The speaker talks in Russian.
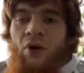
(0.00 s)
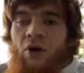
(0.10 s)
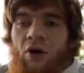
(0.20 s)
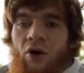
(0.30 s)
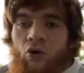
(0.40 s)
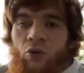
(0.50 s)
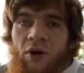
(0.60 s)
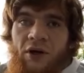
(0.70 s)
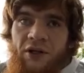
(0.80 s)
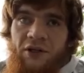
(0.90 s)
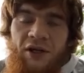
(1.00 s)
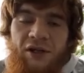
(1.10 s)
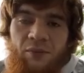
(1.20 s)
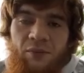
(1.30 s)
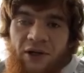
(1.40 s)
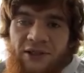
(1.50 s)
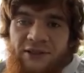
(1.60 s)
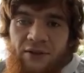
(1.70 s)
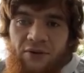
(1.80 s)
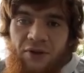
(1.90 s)
а, Курбан говорит, не, не
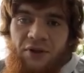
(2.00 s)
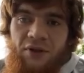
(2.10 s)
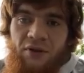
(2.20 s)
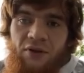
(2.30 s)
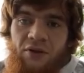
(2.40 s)
Борис, говорит, «Э,